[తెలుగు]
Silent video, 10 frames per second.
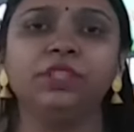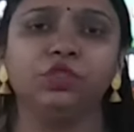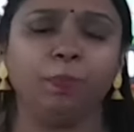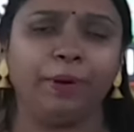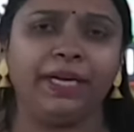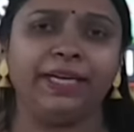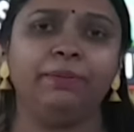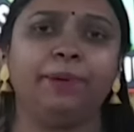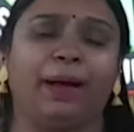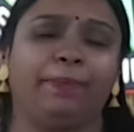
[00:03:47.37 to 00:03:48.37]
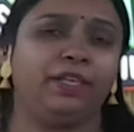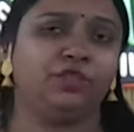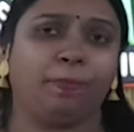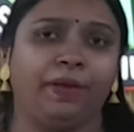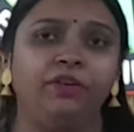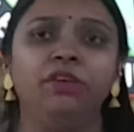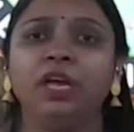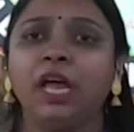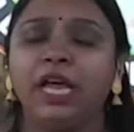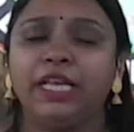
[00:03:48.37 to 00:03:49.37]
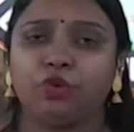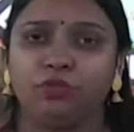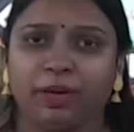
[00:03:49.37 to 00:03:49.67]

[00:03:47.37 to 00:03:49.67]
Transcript: సో ప్రింటర్ పేపర్ని చెప్పాను సో